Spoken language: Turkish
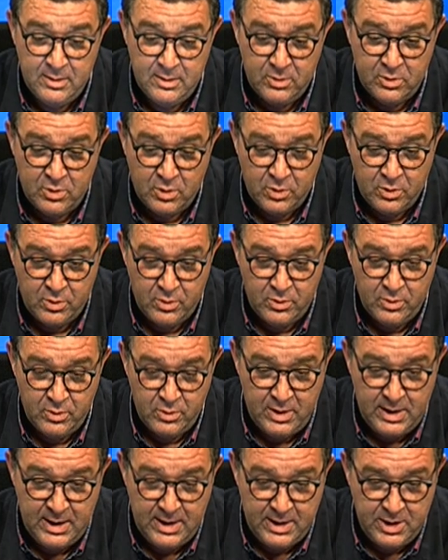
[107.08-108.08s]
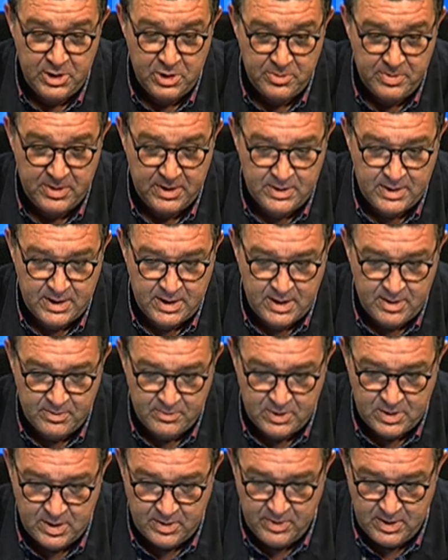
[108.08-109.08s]
Çok ilginç bir rakam
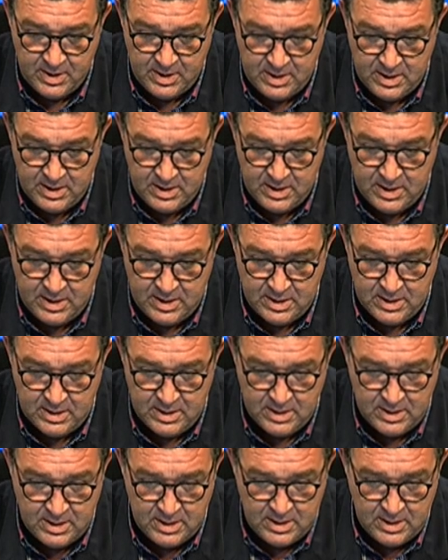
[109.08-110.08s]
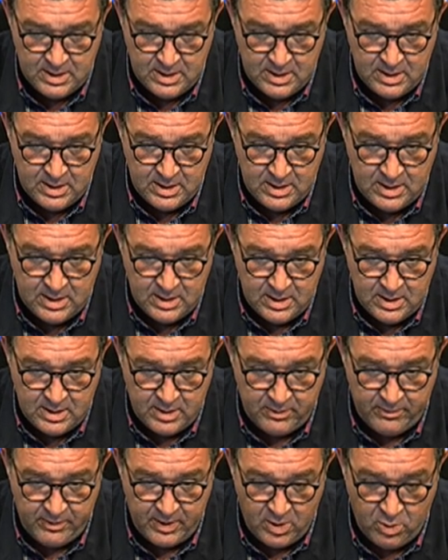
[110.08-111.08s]
tabii ki
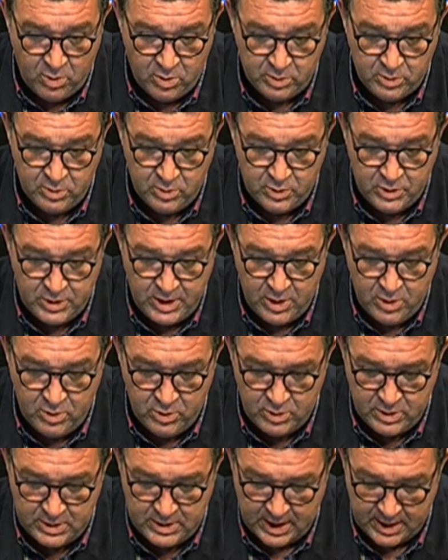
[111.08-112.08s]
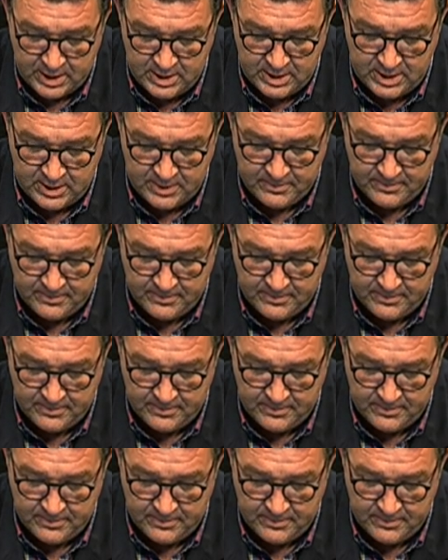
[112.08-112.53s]
ve oldukça yüksek.